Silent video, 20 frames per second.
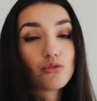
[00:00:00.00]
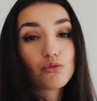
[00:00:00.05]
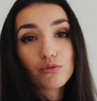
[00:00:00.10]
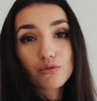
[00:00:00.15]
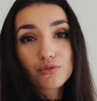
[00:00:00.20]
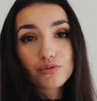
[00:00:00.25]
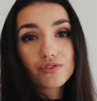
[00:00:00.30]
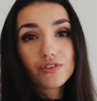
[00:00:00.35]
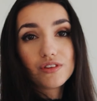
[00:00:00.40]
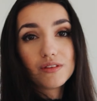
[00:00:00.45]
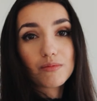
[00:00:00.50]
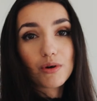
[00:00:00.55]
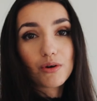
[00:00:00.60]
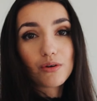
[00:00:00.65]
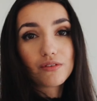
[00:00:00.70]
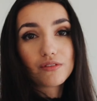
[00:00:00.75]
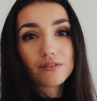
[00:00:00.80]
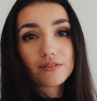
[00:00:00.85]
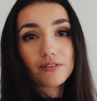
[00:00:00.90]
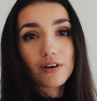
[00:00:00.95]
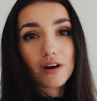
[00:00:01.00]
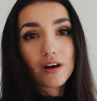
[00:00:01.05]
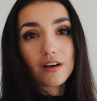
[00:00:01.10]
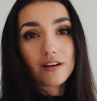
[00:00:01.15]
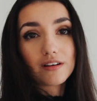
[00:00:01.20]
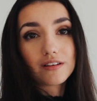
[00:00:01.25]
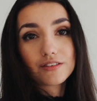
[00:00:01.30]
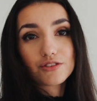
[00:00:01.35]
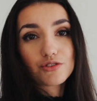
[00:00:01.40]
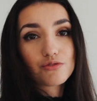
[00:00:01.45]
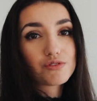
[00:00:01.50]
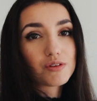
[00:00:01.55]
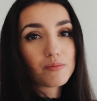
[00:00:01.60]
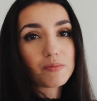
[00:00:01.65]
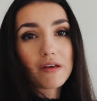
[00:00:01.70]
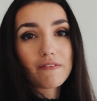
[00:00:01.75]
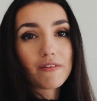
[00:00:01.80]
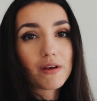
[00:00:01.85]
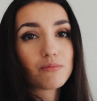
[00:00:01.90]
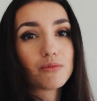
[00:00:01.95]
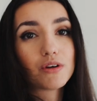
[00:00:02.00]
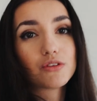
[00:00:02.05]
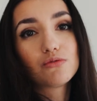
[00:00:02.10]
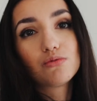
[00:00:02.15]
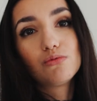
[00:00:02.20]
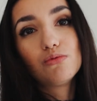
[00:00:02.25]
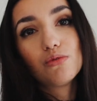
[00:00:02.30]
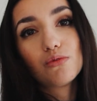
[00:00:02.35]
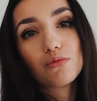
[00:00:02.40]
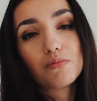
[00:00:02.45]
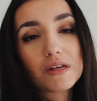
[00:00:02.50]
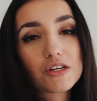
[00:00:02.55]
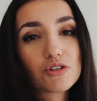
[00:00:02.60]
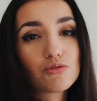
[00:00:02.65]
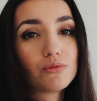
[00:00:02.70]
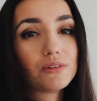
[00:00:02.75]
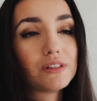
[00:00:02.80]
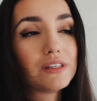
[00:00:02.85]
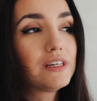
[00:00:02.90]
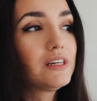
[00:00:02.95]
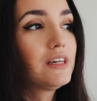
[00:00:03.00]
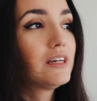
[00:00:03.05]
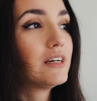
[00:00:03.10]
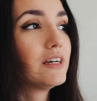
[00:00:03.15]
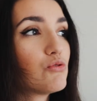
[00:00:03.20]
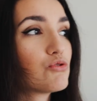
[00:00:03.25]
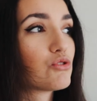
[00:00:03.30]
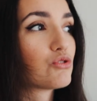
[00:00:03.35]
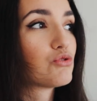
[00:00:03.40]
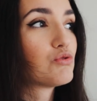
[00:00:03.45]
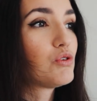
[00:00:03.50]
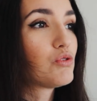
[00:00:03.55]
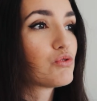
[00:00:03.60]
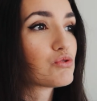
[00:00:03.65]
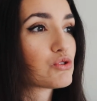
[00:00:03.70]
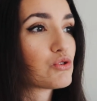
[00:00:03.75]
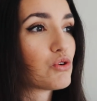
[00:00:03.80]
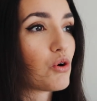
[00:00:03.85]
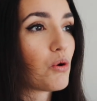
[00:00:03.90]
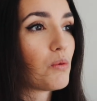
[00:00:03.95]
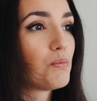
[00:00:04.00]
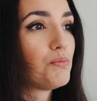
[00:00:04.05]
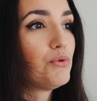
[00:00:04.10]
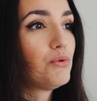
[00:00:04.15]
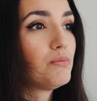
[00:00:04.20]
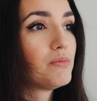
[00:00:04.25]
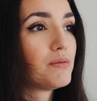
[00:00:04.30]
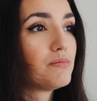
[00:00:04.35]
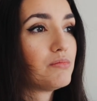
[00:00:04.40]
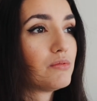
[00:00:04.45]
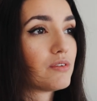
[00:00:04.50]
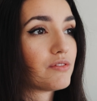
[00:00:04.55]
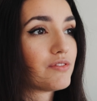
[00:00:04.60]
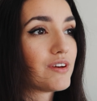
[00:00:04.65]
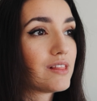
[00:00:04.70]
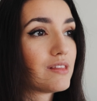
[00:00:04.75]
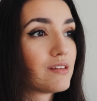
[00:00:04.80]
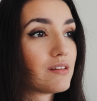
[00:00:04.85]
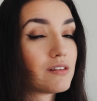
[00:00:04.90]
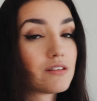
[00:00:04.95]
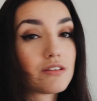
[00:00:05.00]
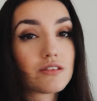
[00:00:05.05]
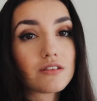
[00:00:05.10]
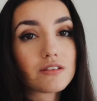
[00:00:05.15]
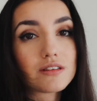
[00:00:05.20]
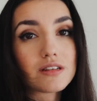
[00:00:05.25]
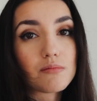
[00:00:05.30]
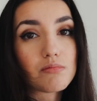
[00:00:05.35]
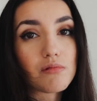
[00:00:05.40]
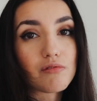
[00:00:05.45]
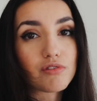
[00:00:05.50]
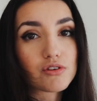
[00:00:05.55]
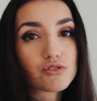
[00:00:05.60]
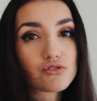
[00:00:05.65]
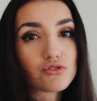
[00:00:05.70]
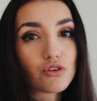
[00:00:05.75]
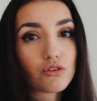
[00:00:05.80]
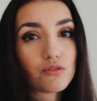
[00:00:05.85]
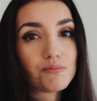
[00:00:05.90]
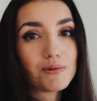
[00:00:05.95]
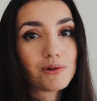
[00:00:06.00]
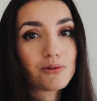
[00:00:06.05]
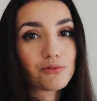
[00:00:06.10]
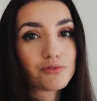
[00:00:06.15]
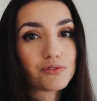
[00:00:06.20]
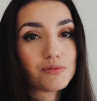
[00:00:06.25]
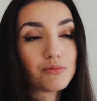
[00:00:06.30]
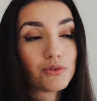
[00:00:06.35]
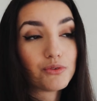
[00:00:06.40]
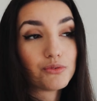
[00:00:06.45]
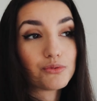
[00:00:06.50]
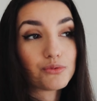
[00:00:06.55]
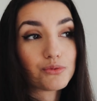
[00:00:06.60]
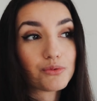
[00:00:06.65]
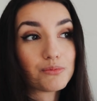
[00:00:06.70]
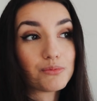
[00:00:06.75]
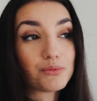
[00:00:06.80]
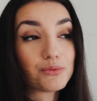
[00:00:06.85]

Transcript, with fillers: de confinement. Voilà, je vous emmène avec moi tout le long de ma journée. Aujourd'hui on sort un peu mais bon en fait euh, c'est la première fois que je sors depuis le confinement donc